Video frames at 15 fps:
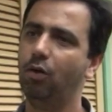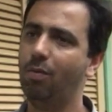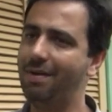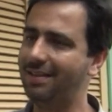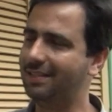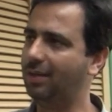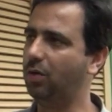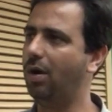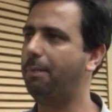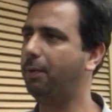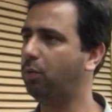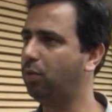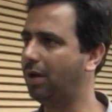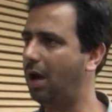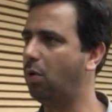começou a
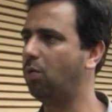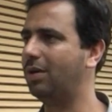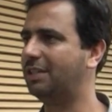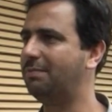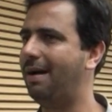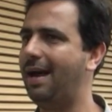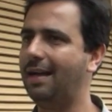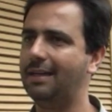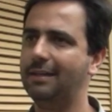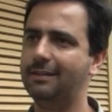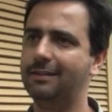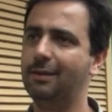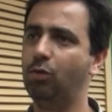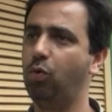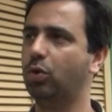procurar algumas
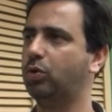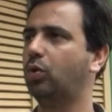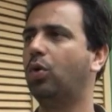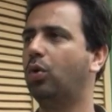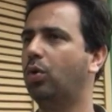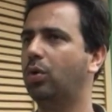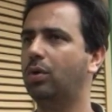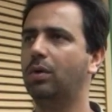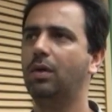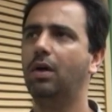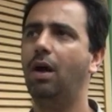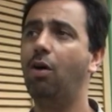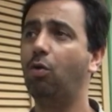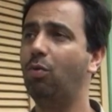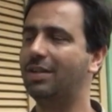máquinas, encontrou
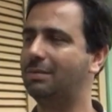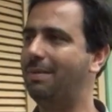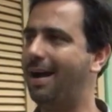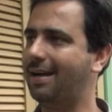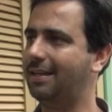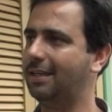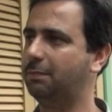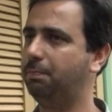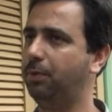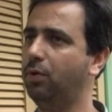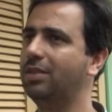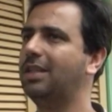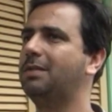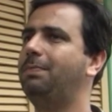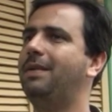algumas máquinas
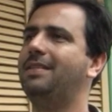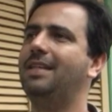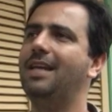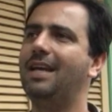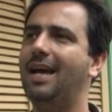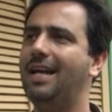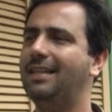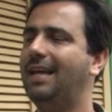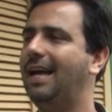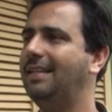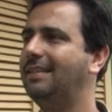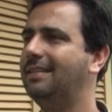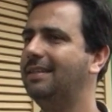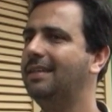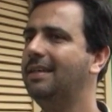prontas para serem
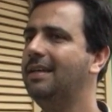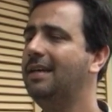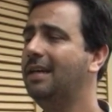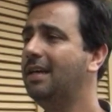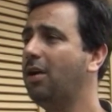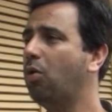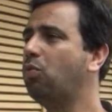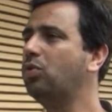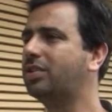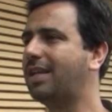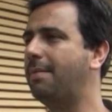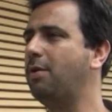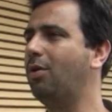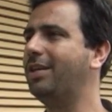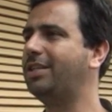carretadas e alguns
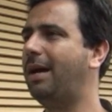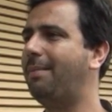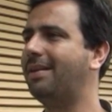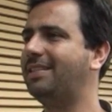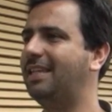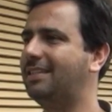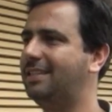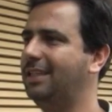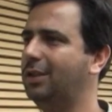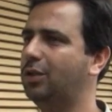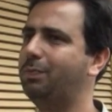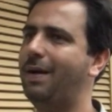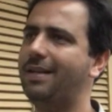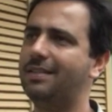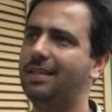caminhões já
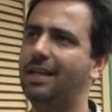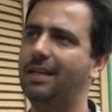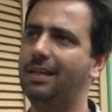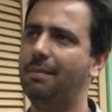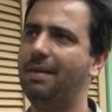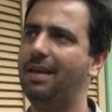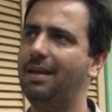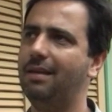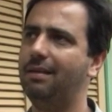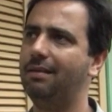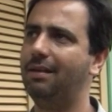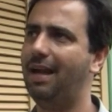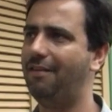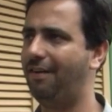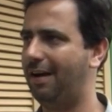abastecidos para serem também
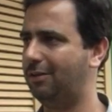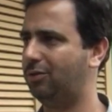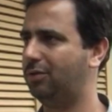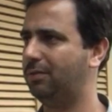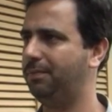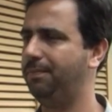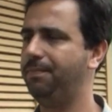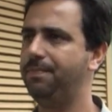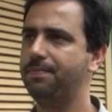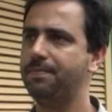levados.